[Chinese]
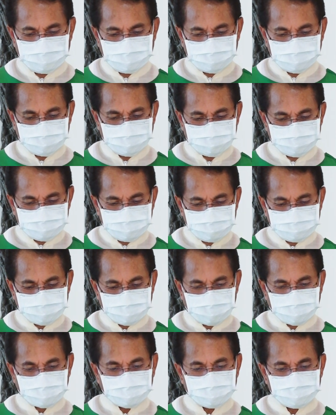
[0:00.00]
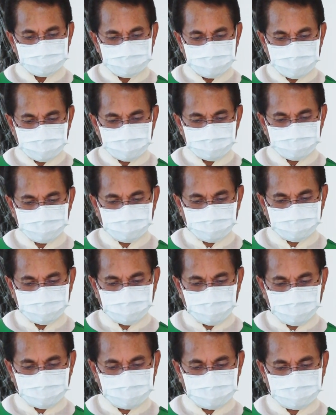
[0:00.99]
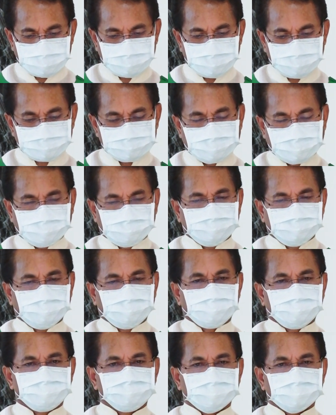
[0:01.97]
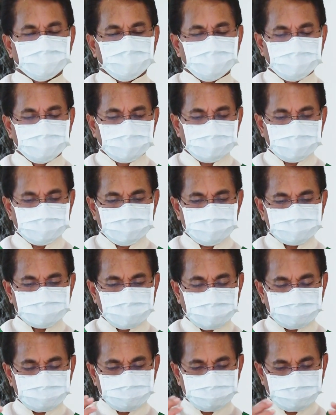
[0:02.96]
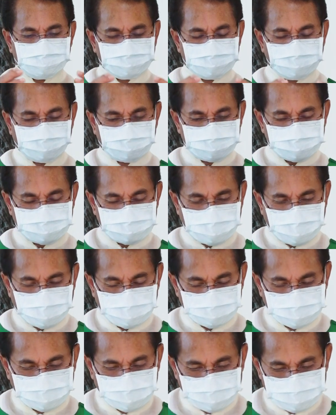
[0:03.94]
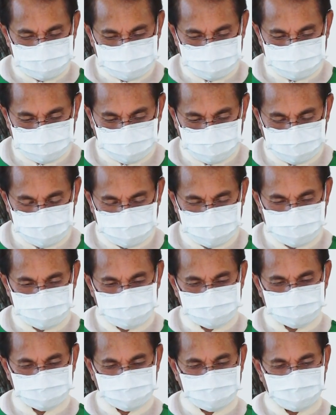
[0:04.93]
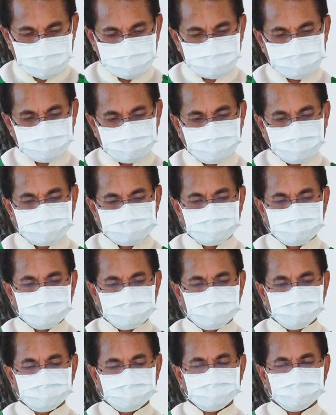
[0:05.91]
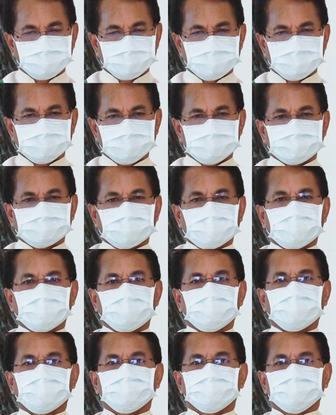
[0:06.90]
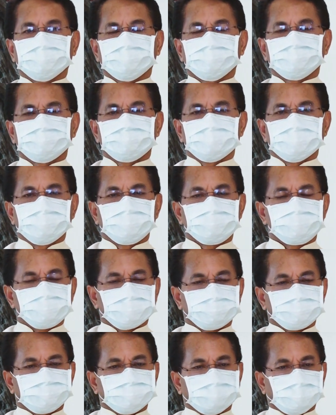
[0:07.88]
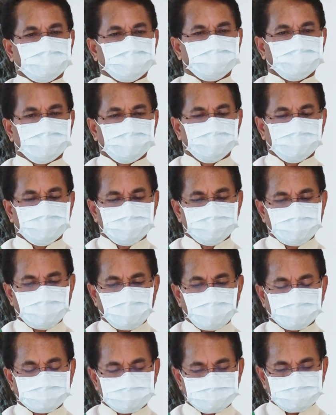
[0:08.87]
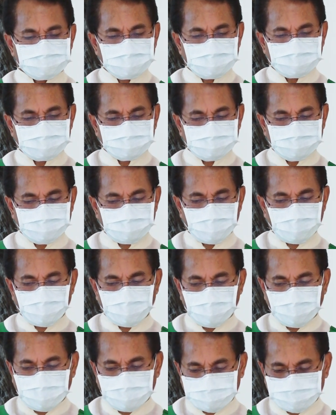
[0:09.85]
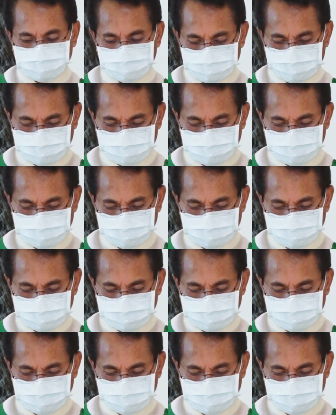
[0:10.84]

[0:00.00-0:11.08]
以继承天国永恒的产业。以上所求是靠你的子，我们的主天主耶稣基督，他和你及圣神永生永王。